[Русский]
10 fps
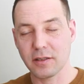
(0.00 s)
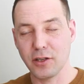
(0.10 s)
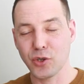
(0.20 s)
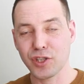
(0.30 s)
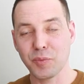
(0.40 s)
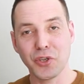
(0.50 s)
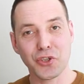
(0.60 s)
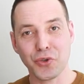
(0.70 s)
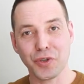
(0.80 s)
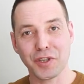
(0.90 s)
Сдается
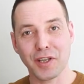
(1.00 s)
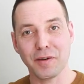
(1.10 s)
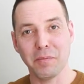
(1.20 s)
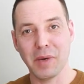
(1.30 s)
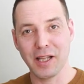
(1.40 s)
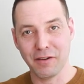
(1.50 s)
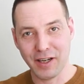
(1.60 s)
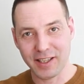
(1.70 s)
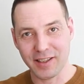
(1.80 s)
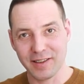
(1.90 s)
мне, что это
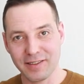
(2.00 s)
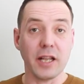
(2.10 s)
маловато.